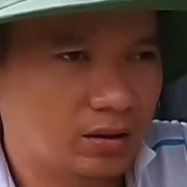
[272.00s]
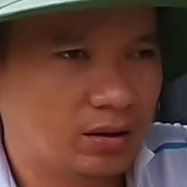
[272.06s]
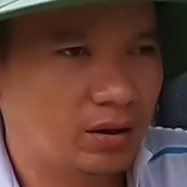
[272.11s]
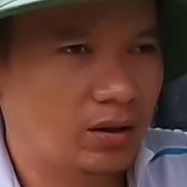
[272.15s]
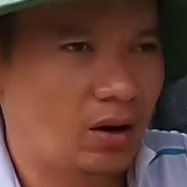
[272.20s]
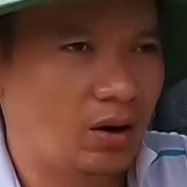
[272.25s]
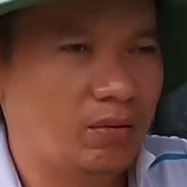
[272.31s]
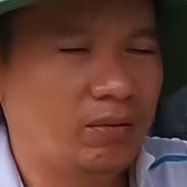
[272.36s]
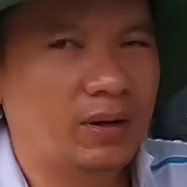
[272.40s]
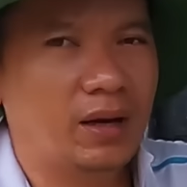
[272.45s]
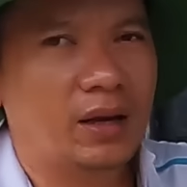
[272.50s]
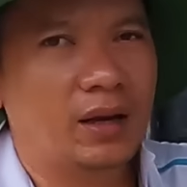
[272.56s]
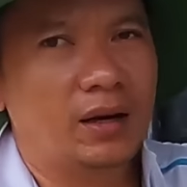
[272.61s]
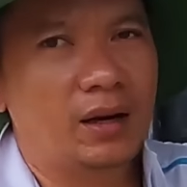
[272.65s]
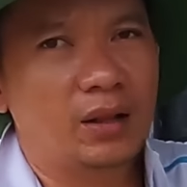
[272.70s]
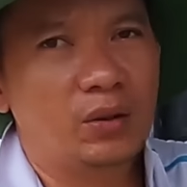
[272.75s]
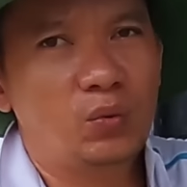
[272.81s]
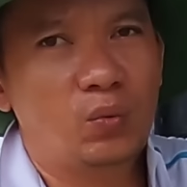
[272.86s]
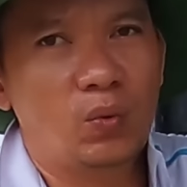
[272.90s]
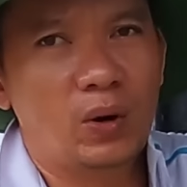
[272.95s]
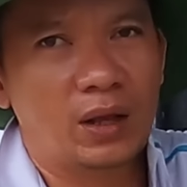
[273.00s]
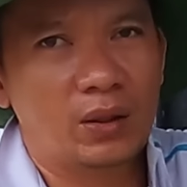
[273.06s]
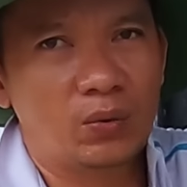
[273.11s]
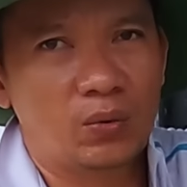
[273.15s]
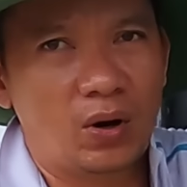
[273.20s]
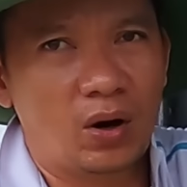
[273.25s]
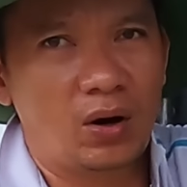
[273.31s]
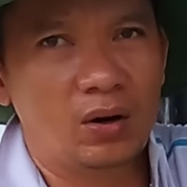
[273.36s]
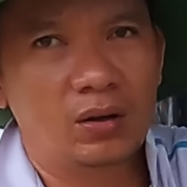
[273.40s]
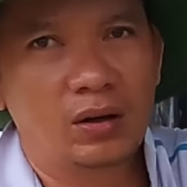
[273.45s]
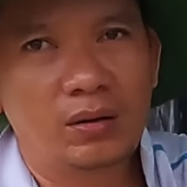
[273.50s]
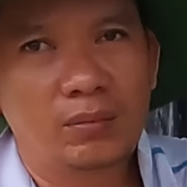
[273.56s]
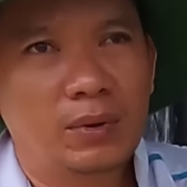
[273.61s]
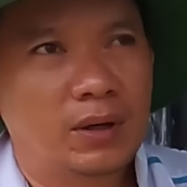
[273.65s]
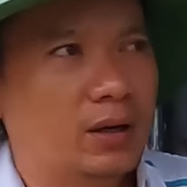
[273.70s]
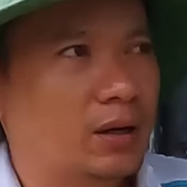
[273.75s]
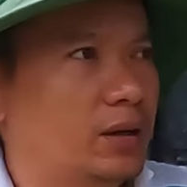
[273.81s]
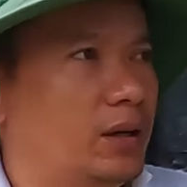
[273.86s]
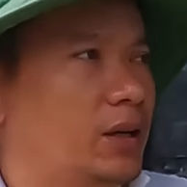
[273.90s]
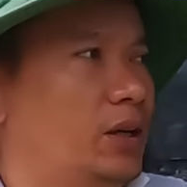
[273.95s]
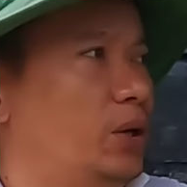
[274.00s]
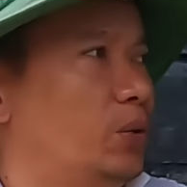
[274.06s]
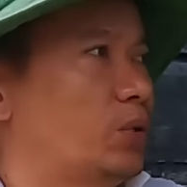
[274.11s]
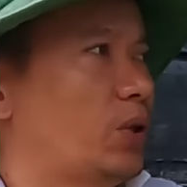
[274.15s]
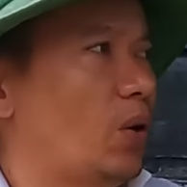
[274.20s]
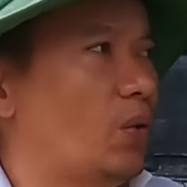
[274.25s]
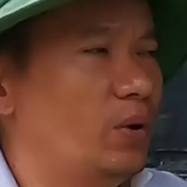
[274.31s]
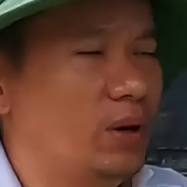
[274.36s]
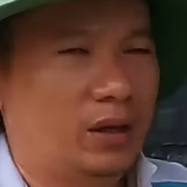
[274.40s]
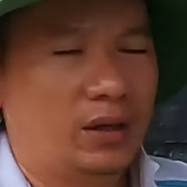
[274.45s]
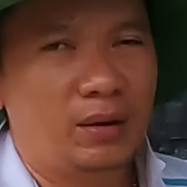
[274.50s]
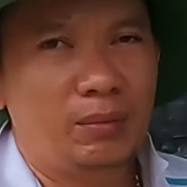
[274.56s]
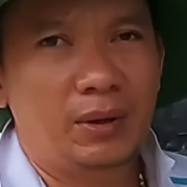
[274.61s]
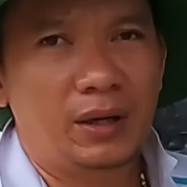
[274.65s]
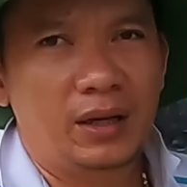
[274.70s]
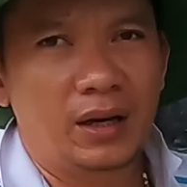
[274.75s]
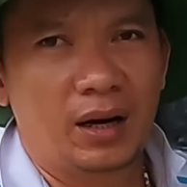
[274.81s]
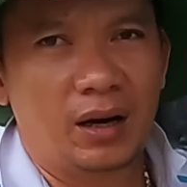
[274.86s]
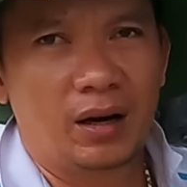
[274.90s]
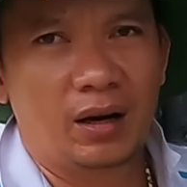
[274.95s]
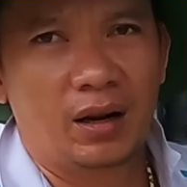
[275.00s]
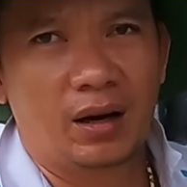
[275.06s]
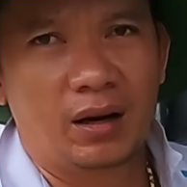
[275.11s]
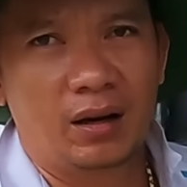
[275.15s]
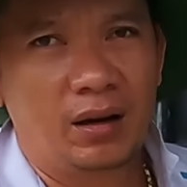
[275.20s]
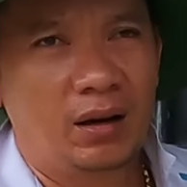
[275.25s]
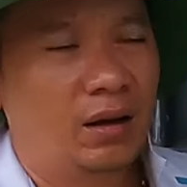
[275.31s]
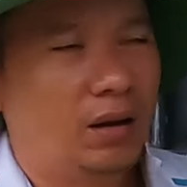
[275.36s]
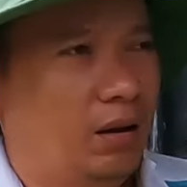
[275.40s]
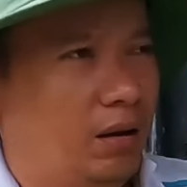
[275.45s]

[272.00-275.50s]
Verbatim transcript: có có nói vấn đề, để tôi qua tôi coi thử mà để chiều tối đi, chứ bây giờ là